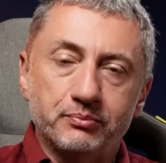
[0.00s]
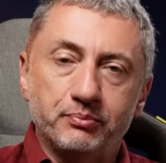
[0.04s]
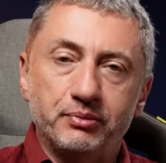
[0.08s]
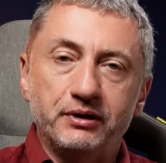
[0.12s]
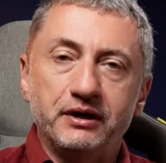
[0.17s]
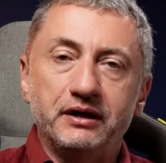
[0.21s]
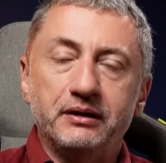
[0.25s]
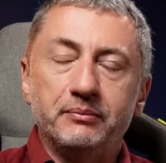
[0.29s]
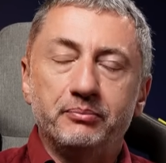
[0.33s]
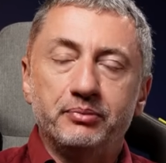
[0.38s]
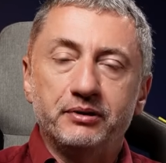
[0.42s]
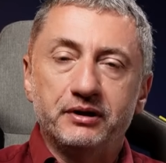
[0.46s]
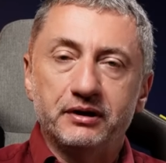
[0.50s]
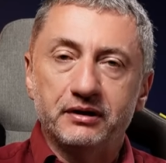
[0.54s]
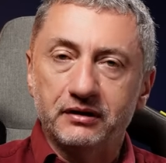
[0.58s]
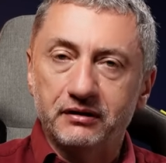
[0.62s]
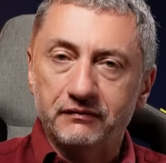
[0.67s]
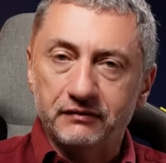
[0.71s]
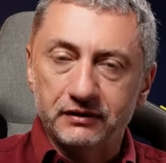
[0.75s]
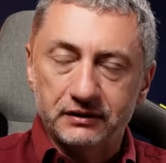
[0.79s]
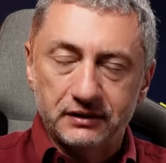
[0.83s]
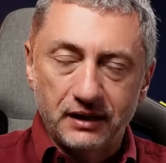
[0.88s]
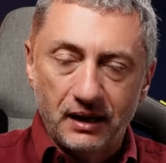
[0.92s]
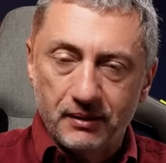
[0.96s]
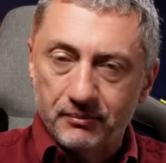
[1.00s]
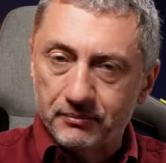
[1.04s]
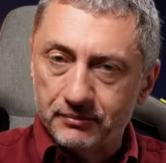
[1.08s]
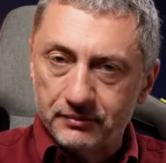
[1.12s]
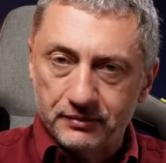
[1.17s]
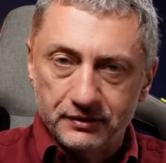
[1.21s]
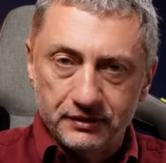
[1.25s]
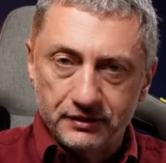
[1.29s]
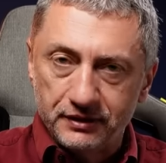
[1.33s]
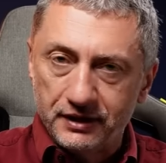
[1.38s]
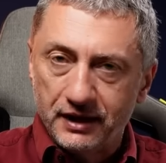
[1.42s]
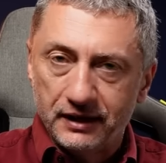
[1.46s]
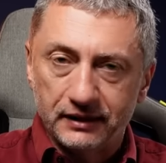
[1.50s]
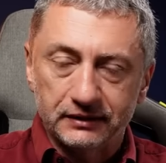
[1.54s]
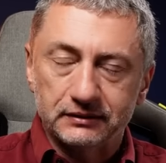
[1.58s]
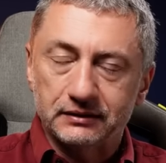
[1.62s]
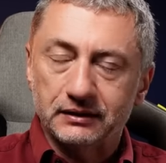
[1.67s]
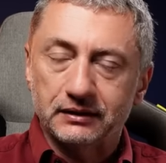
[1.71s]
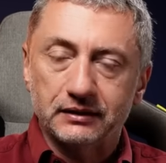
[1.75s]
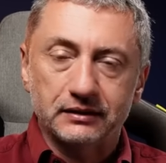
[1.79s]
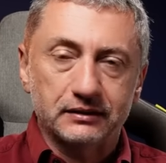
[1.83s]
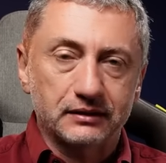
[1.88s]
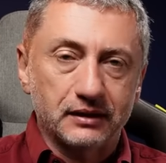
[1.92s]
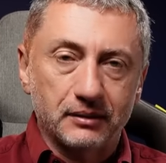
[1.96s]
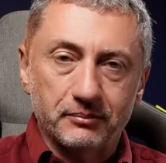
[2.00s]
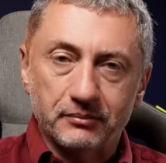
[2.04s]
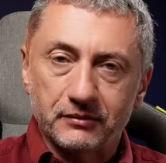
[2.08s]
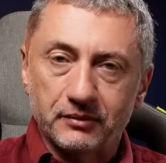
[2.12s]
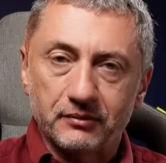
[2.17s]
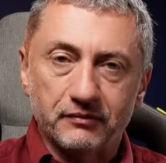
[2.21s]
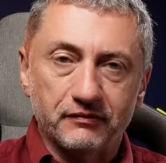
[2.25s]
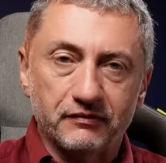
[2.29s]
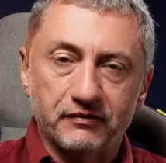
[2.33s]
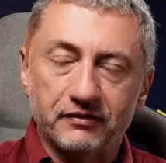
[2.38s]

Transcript: Были перерывы там некоторые, там